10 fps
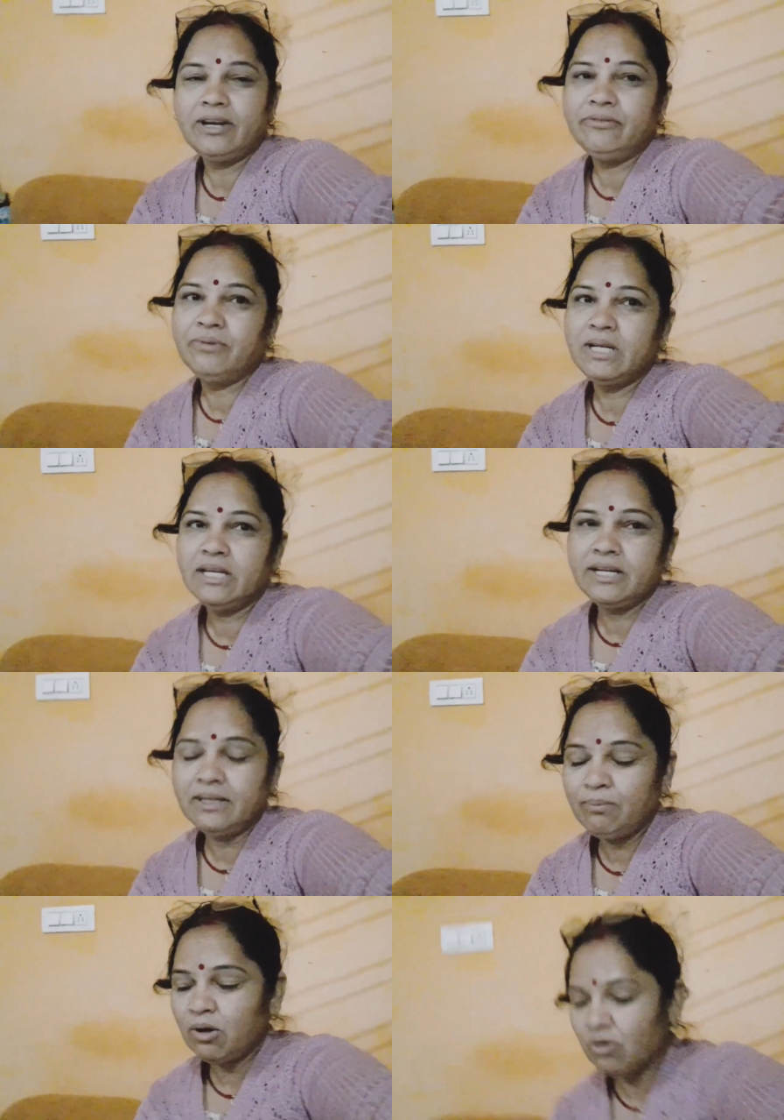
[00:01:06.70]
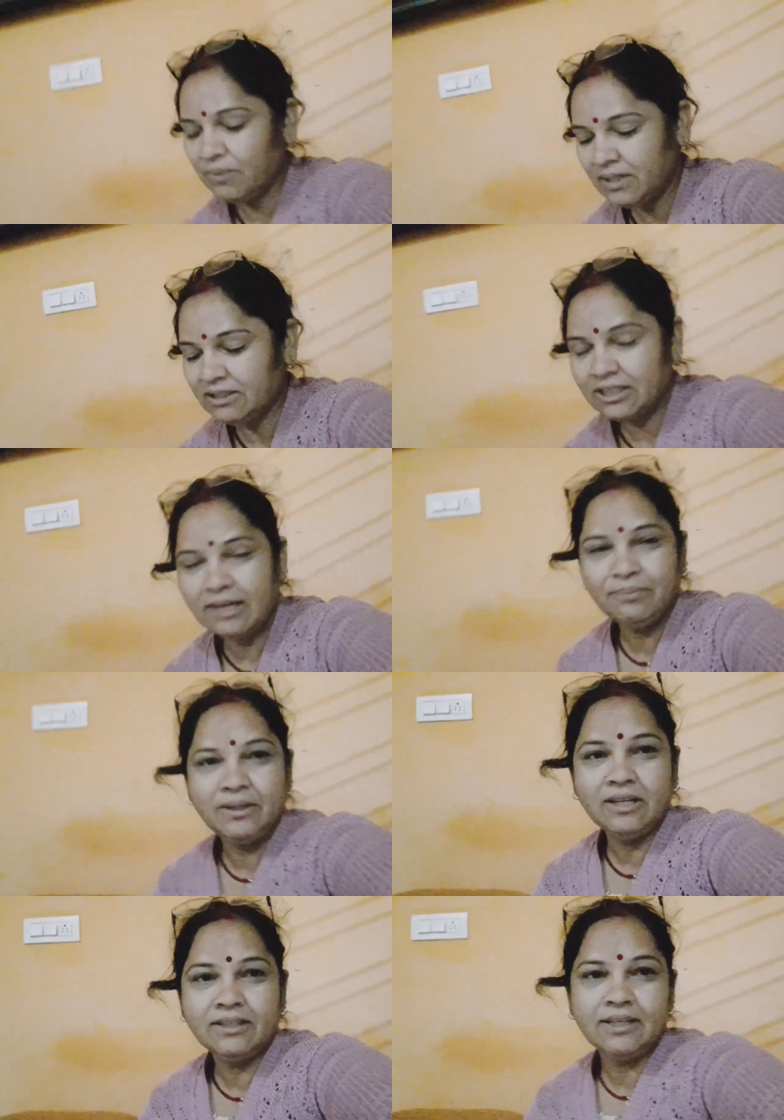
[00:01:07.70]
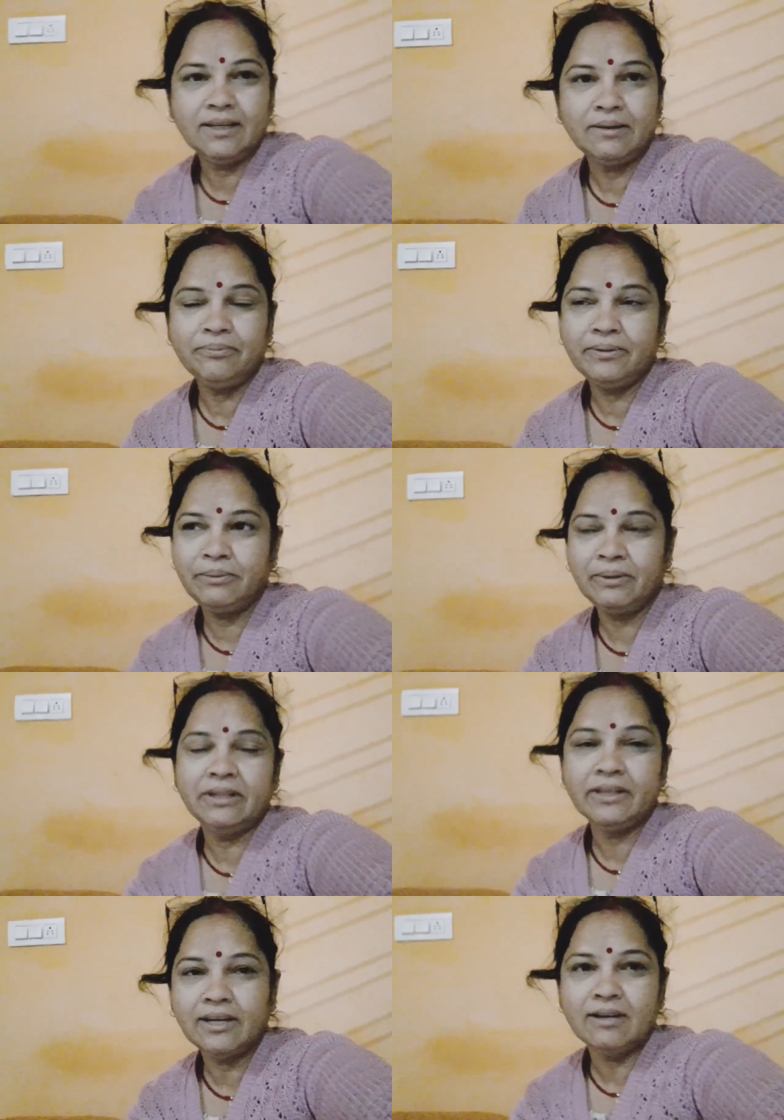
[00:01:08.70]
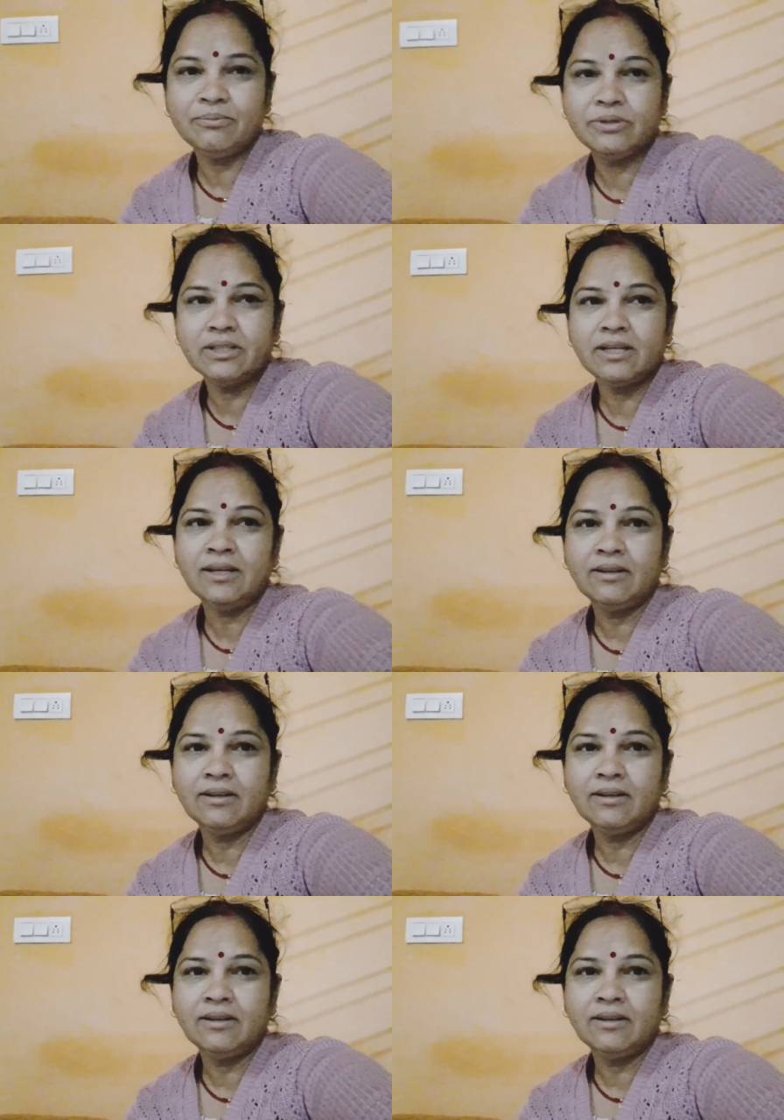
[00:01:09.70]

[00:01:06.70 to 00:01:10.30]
फ्रेंड बने रहिए ब्लॉग में चाय पी लेते हैं फिर मिलते हैं आपसे